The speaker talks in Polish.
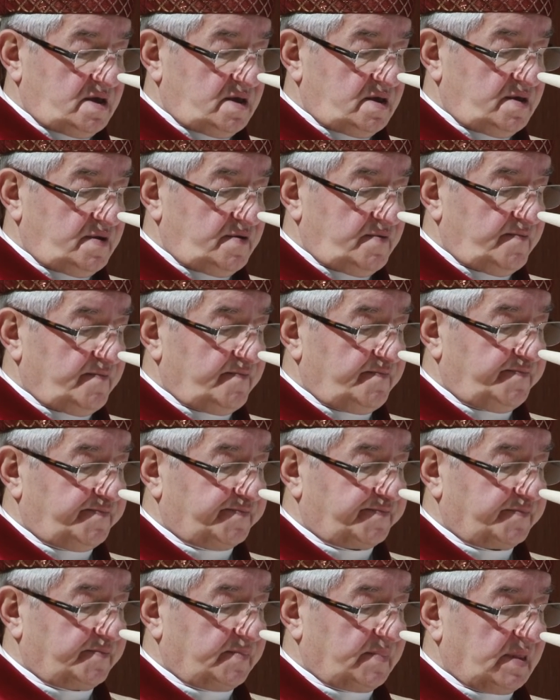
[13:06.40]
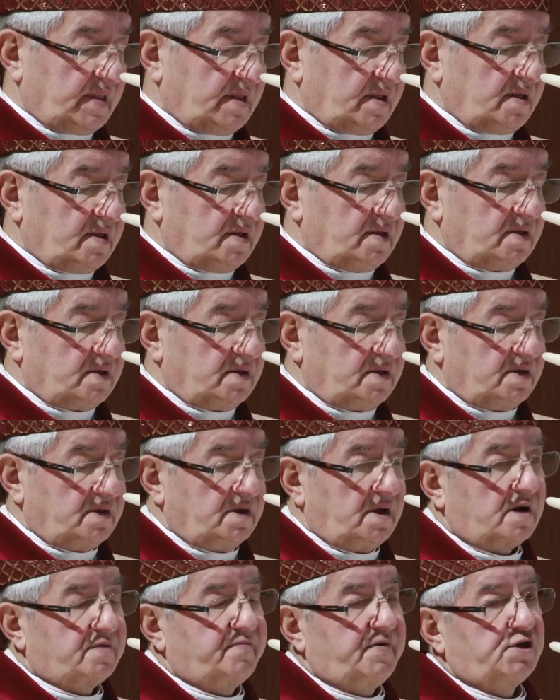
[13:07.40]
I
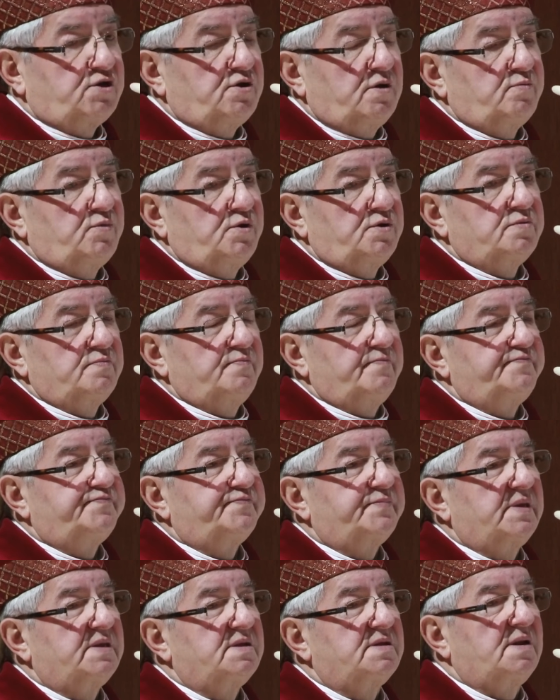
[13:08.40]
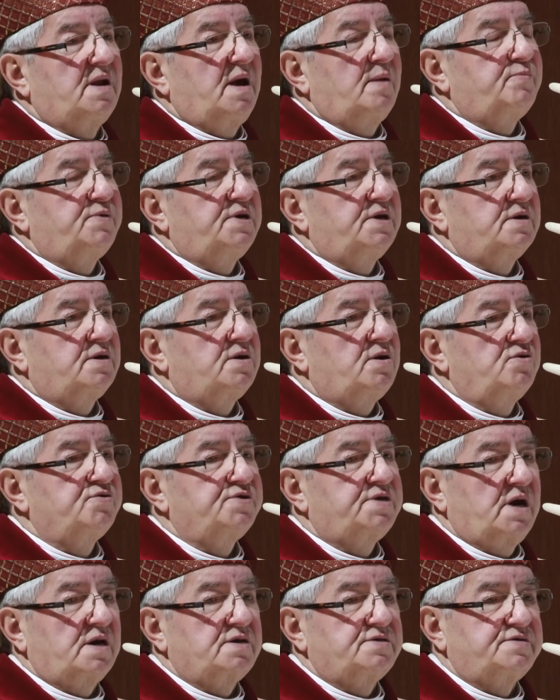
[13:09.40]
jak wiadomo, dla mnie
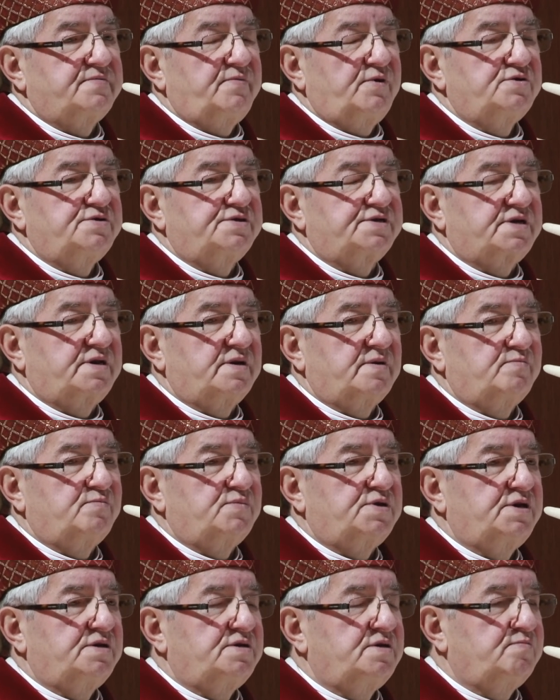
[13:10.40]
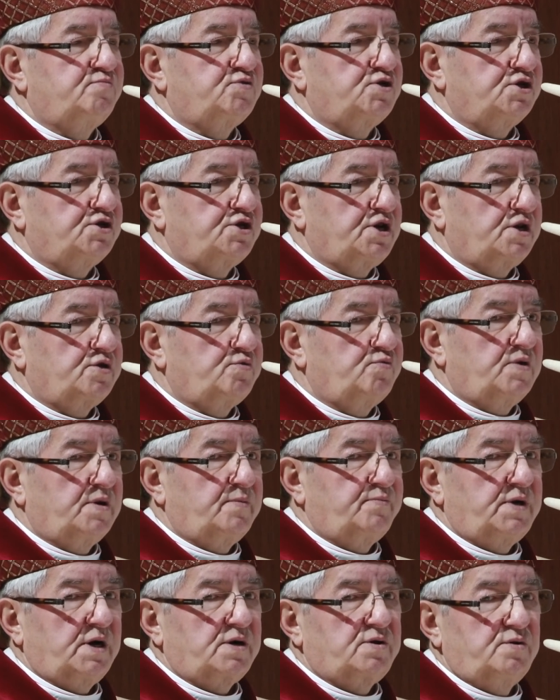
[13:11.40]
kontakt z wojskiem, kiedy
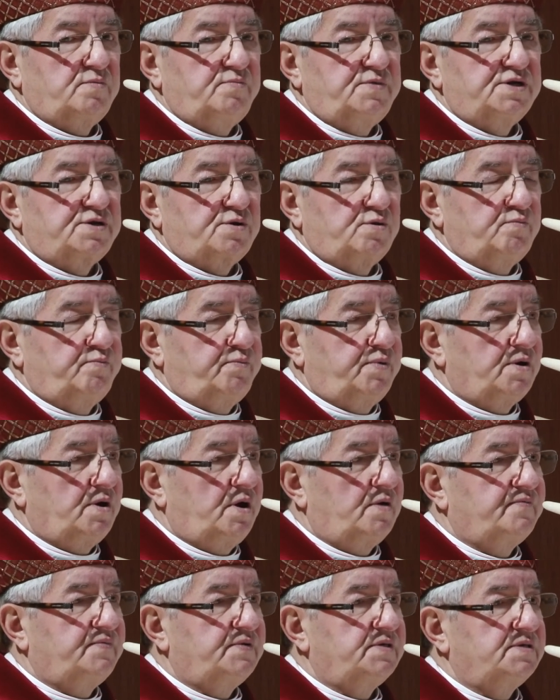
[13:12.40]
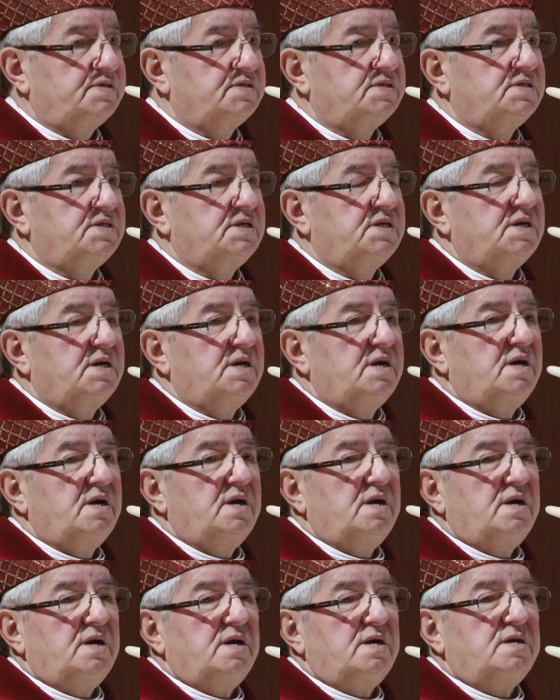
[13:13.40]
przyszedłem jako biskup polowy,
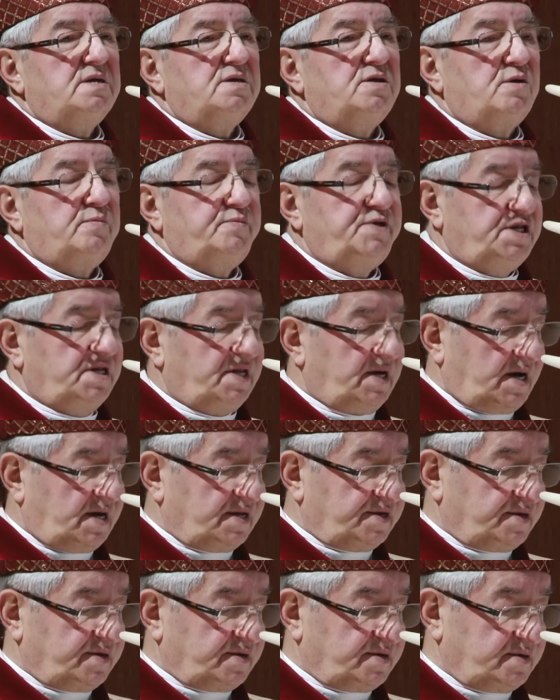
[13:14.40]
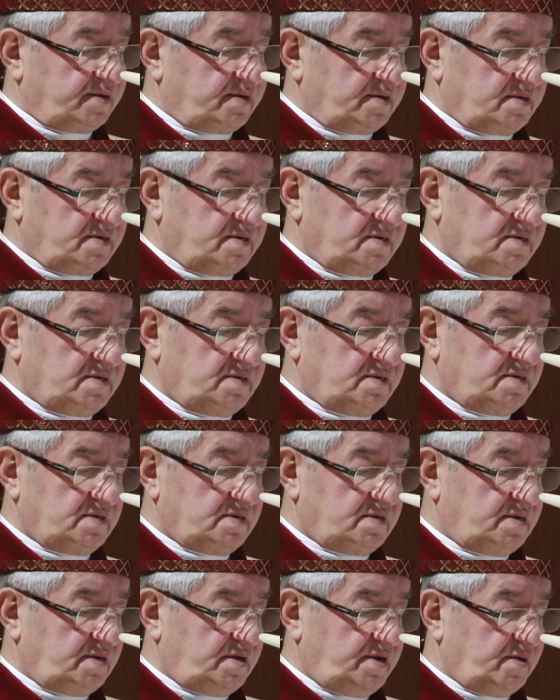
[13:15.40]
nominat
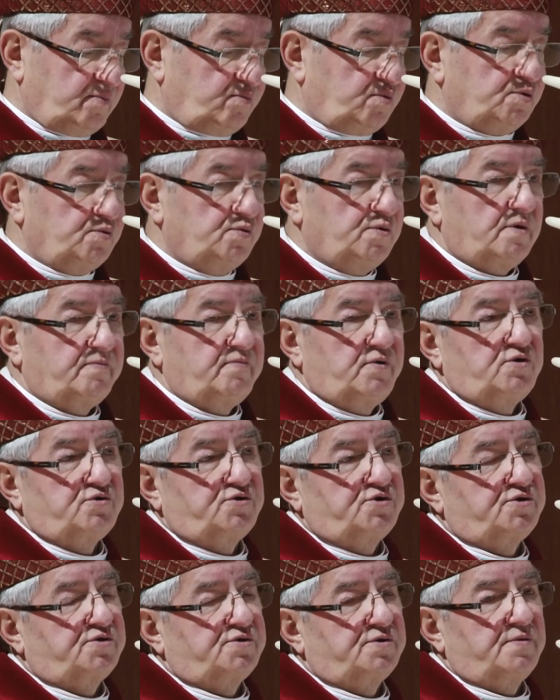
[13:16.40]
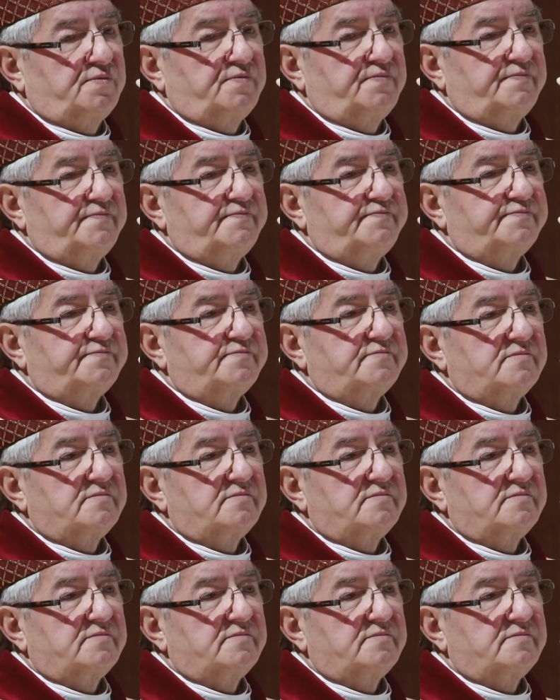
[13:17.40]
nie był nowością.